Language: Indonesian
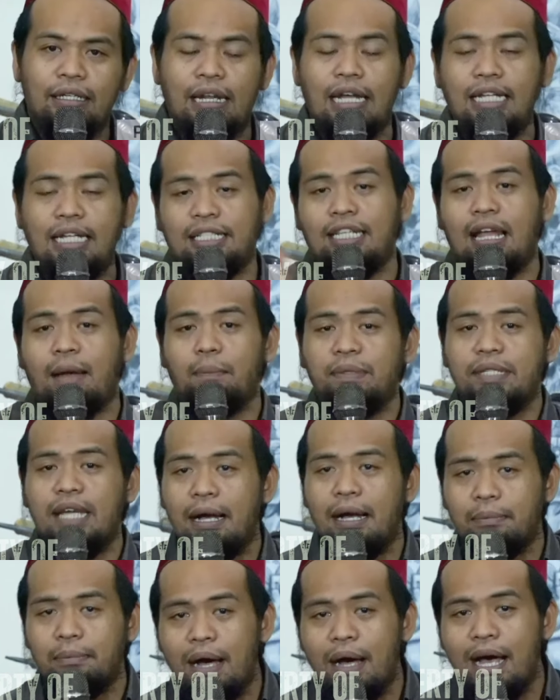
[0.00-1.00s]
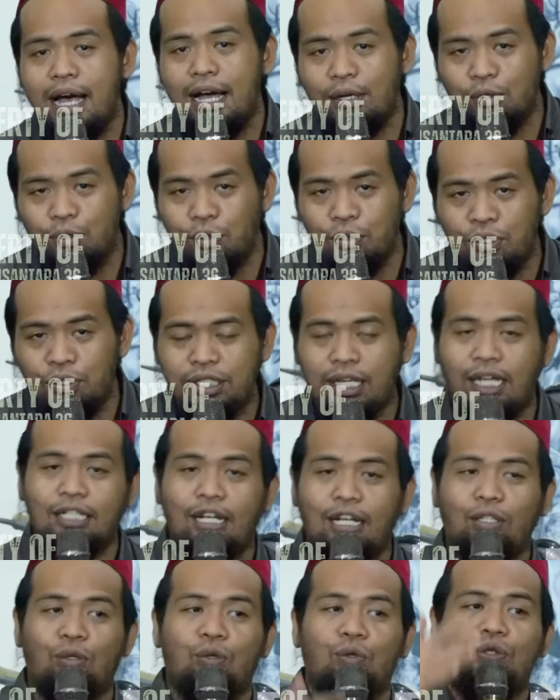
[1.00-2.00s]
nasab yang bagus
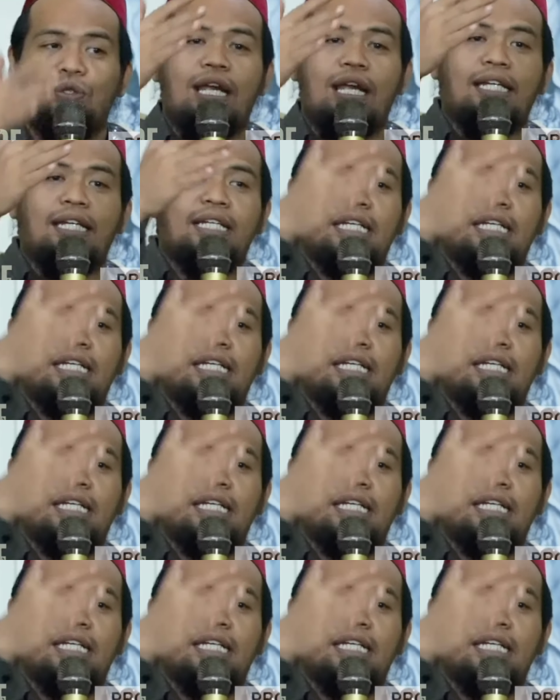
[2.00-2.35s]
karena turunan